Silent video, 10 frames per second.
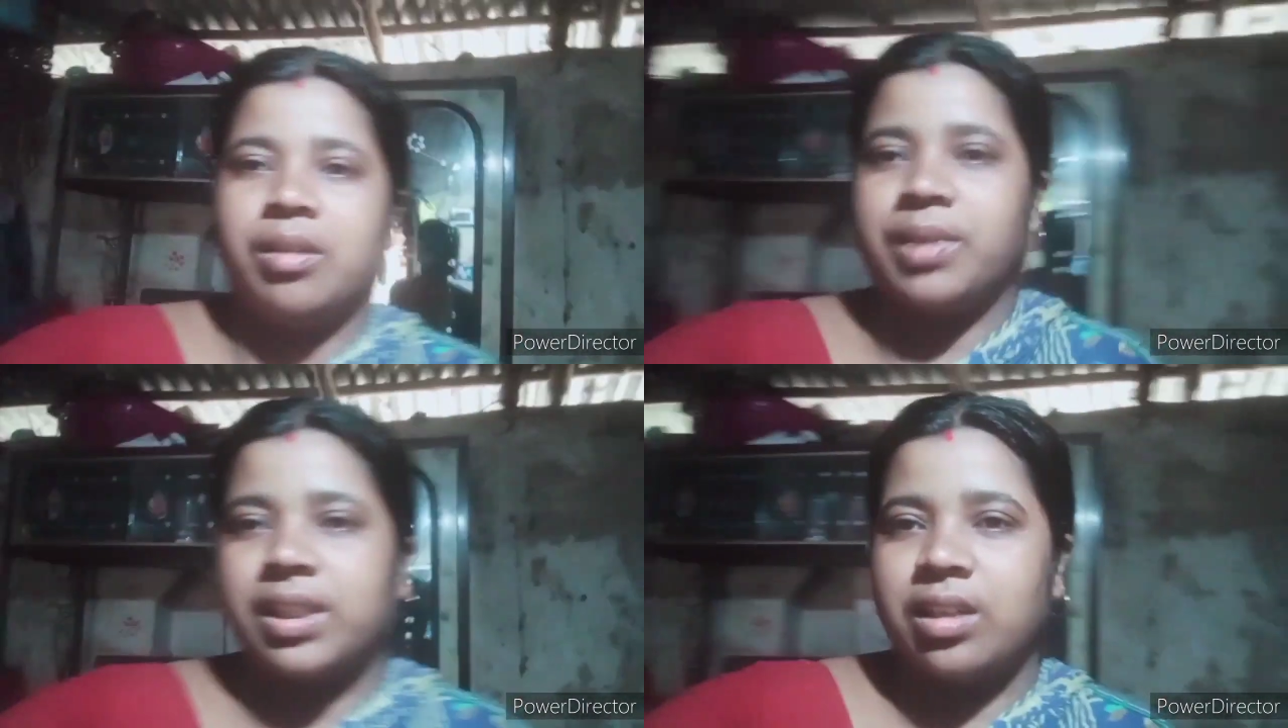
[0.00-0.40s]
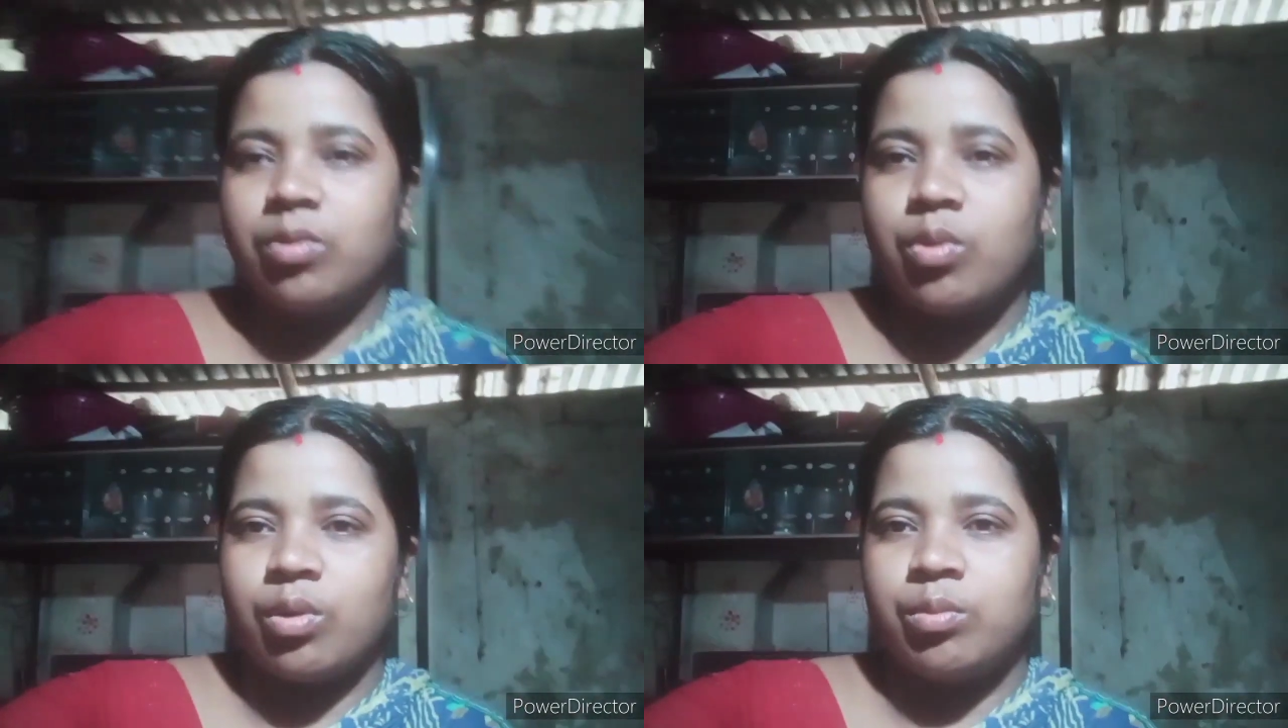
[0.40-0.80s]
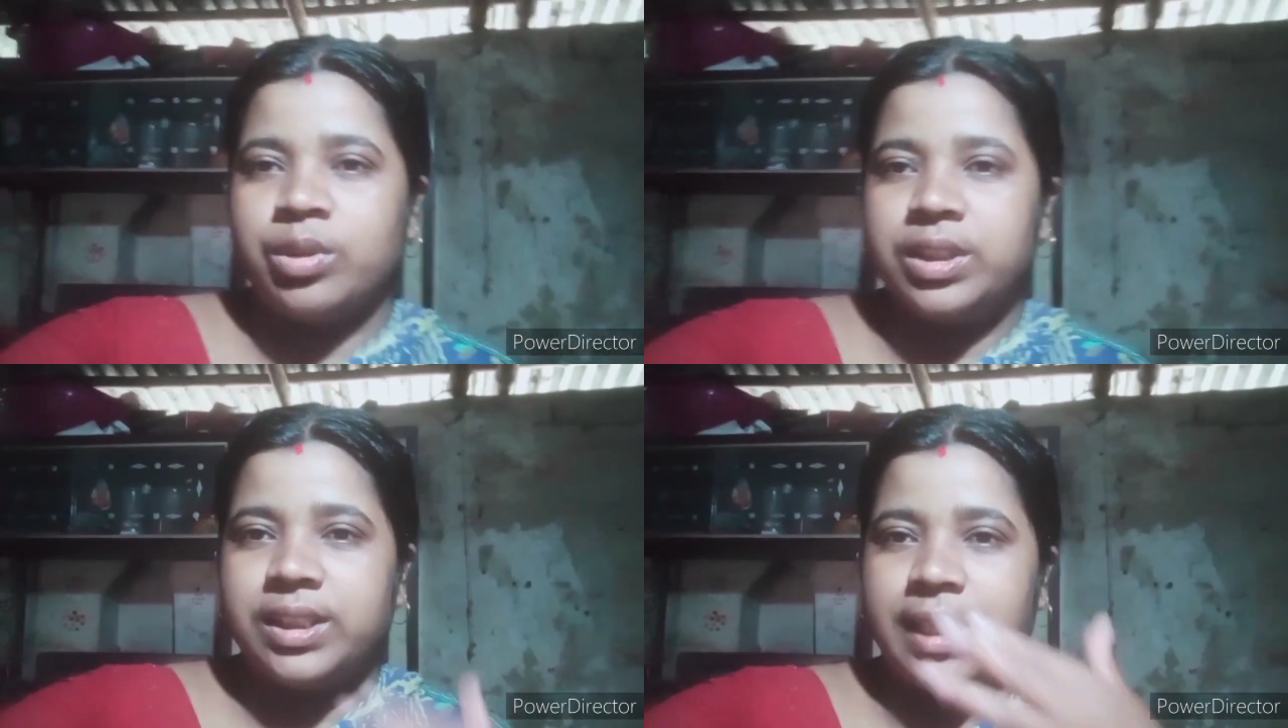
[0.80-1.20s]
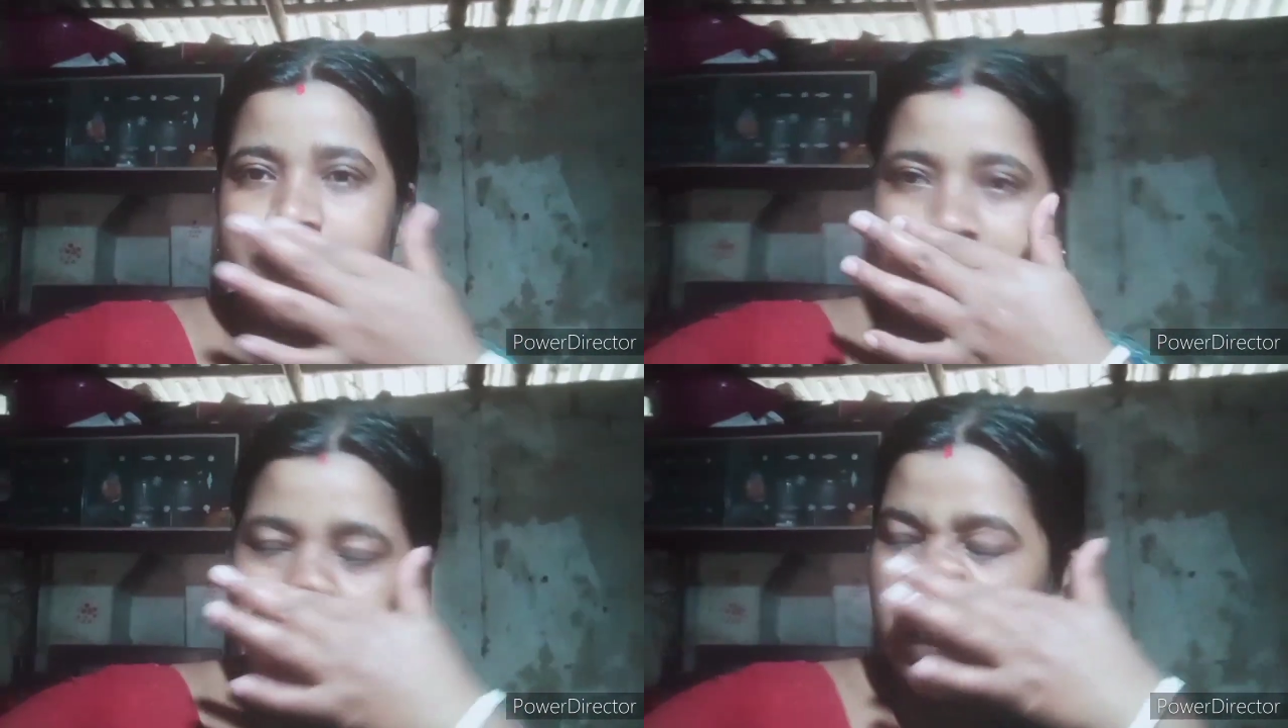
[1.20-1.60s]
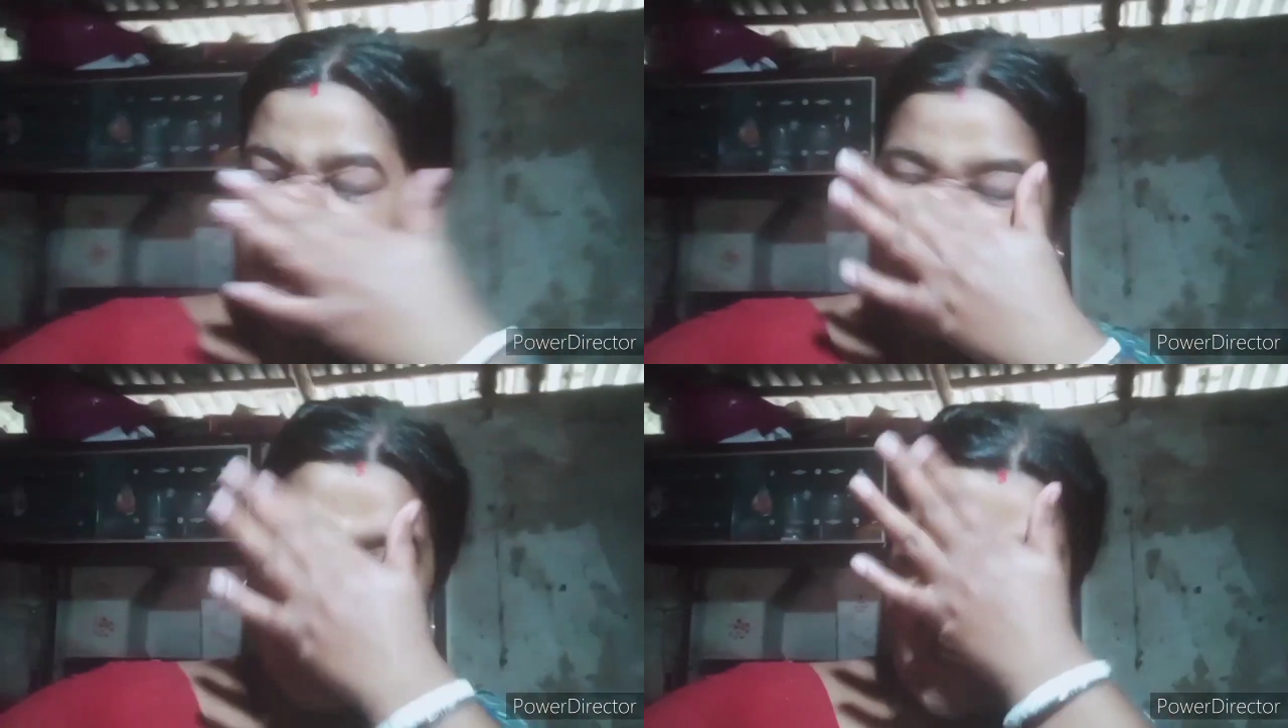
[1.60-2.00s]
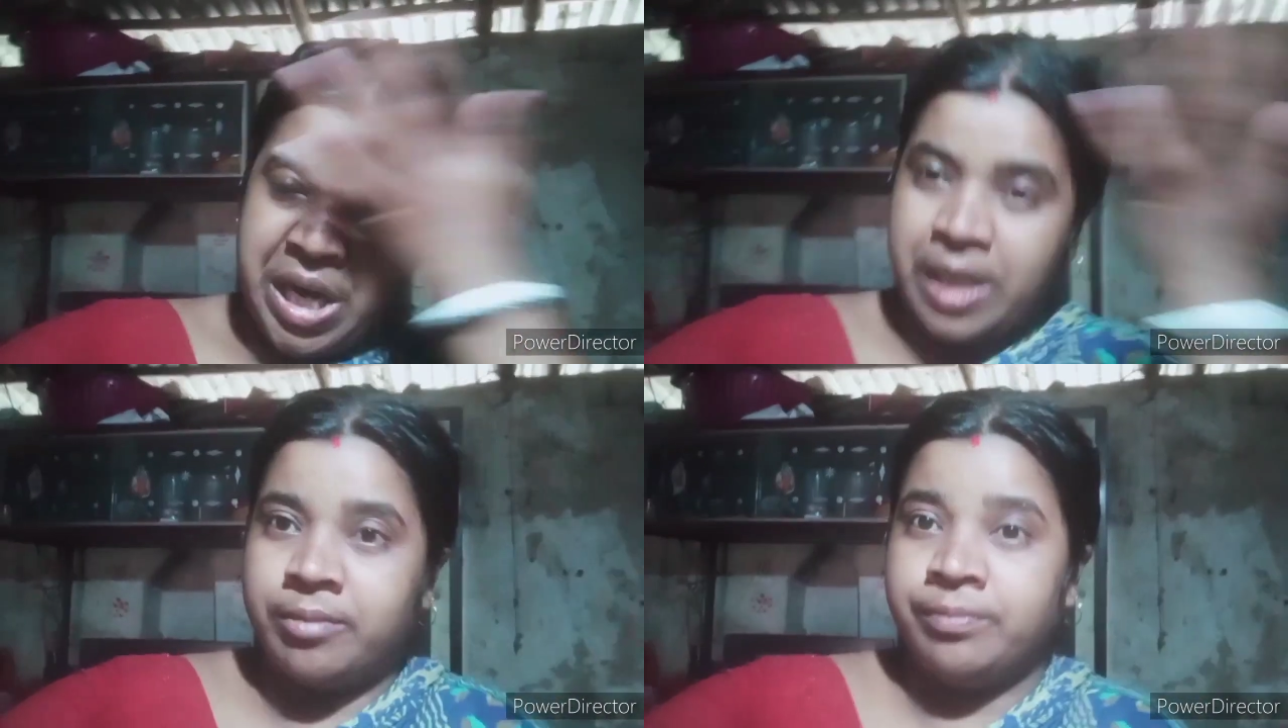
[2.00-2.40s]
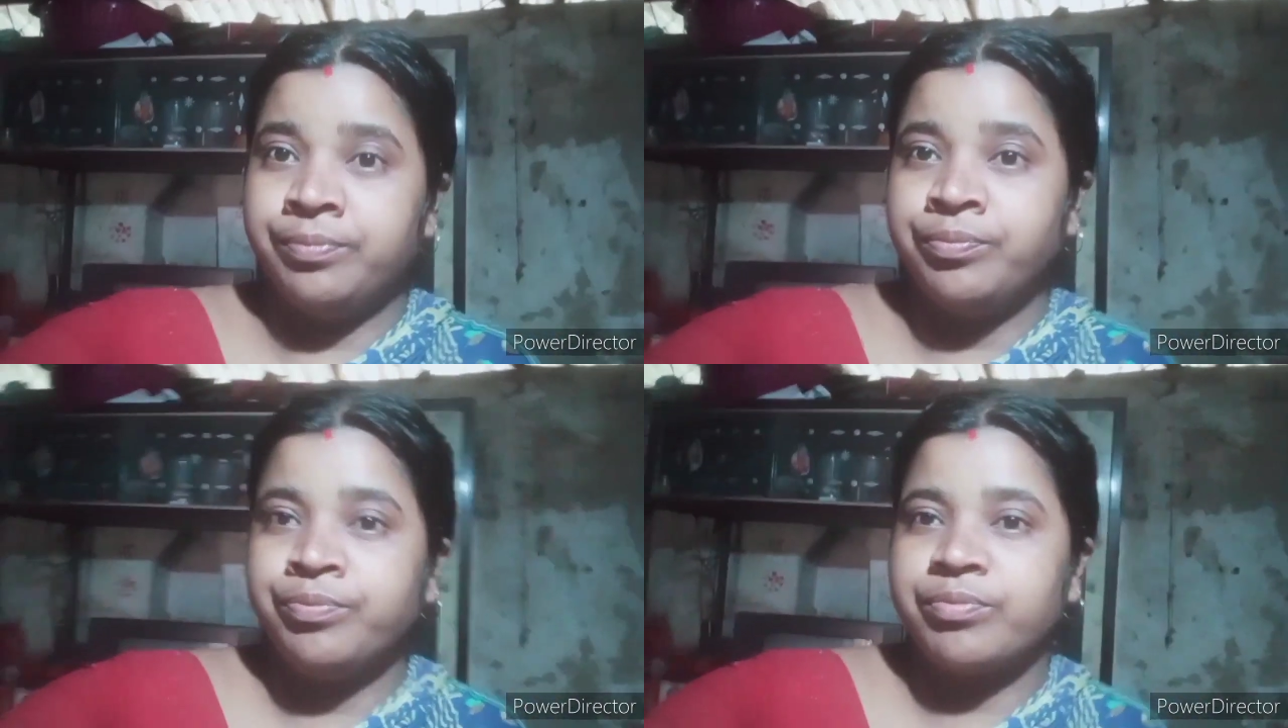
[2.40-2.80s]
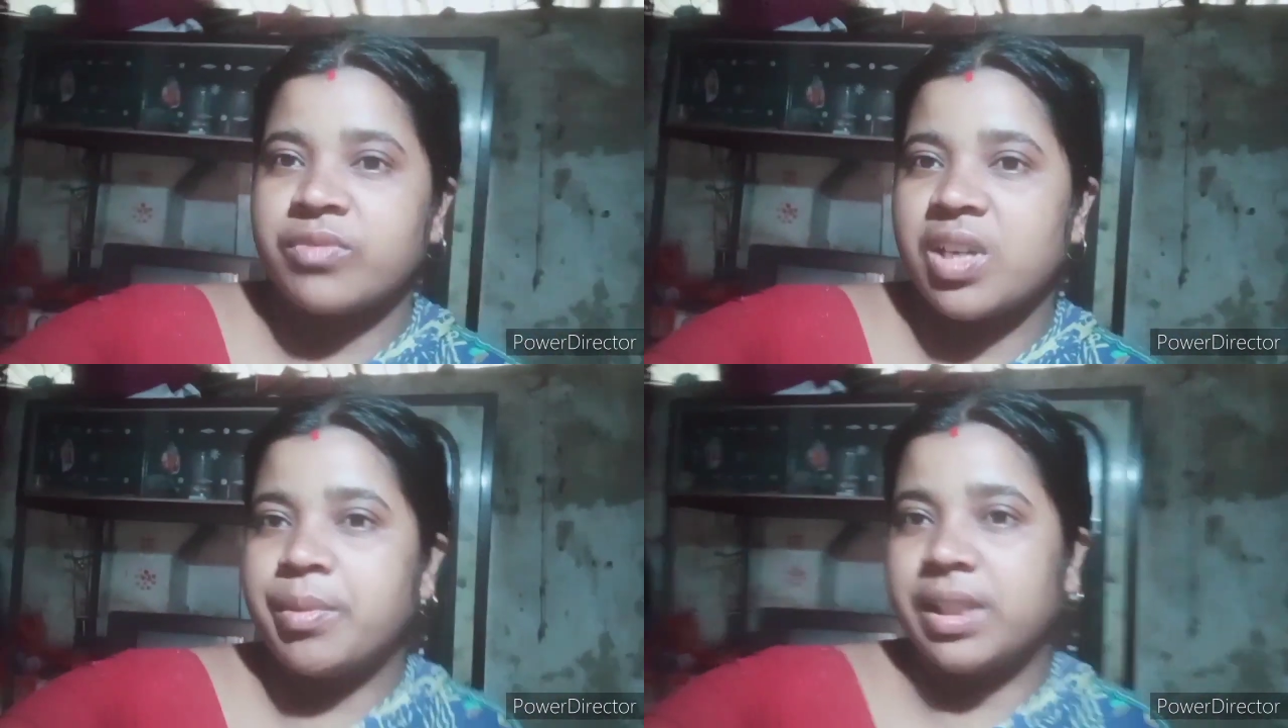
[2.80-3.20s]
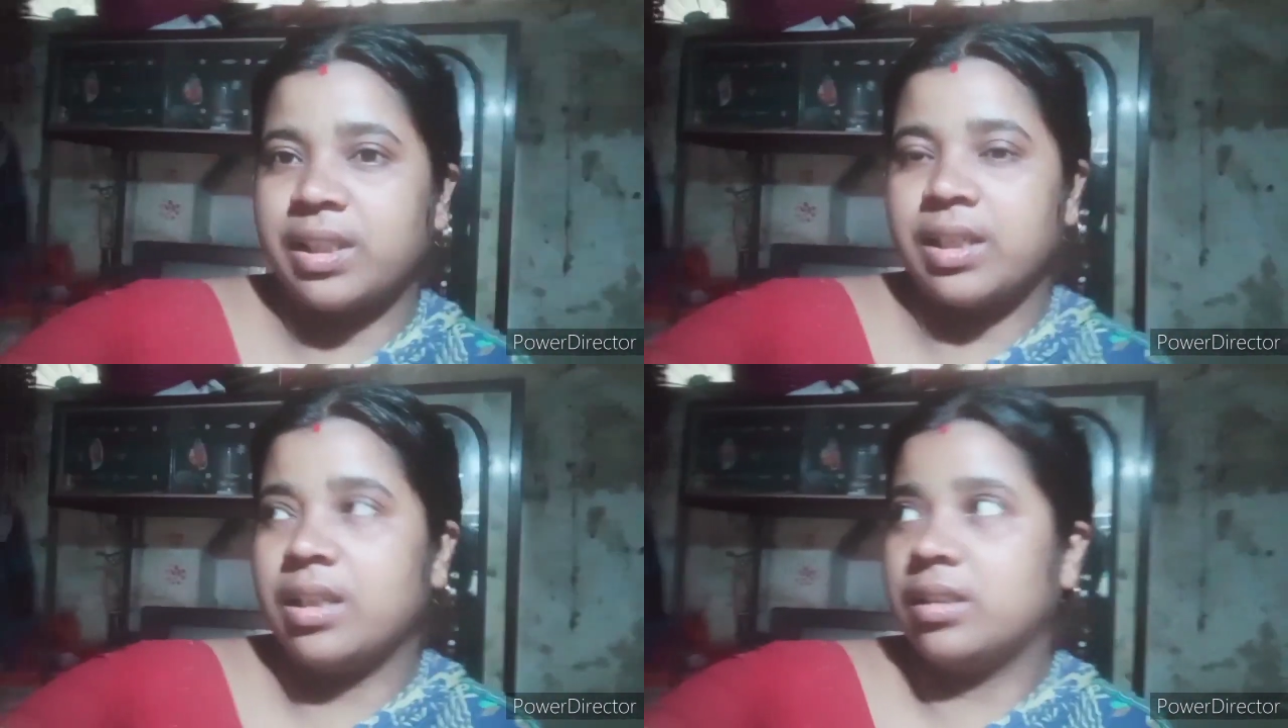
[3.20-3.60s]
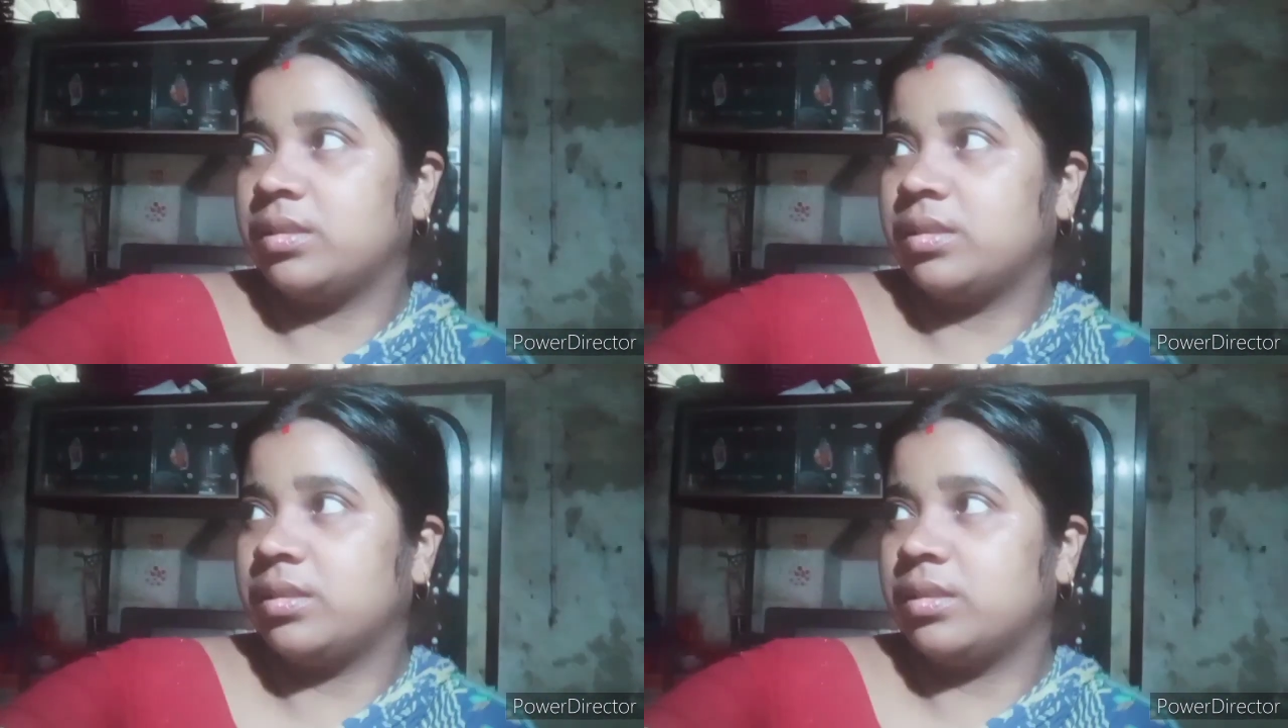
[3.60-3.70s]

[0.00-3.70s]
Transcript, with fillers: মাথাটা গরম হয়ে যায় আর মাথাটা